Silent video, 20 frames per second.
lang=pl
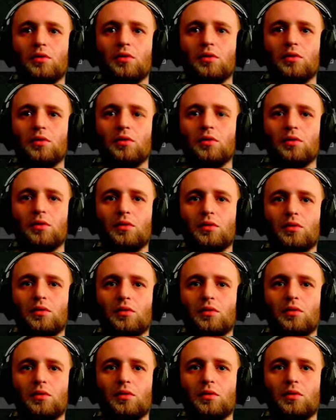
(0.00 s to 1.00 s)
ten samochód
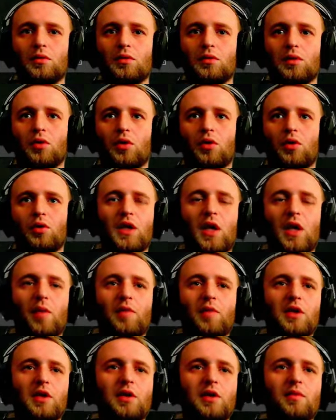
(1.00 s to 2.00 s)
jak ten ma.
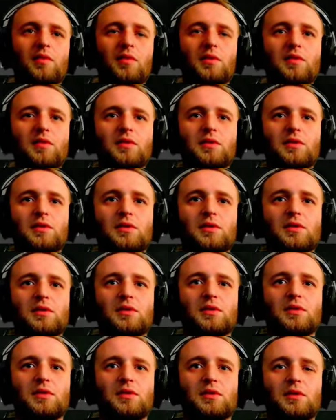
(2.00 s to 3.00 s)
Ja, ja, całego
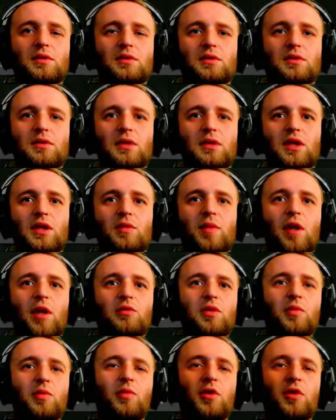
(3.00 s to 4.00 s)
wody. Ja tym
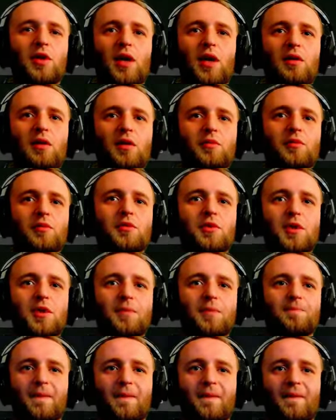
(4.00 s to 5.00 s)
autem pojechałem już, nie?
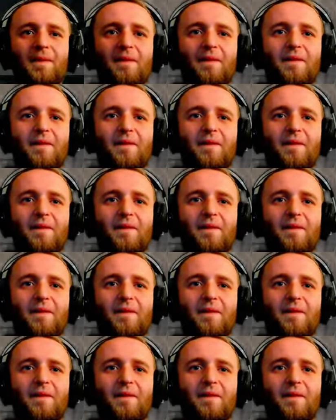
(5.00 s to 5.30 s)
No,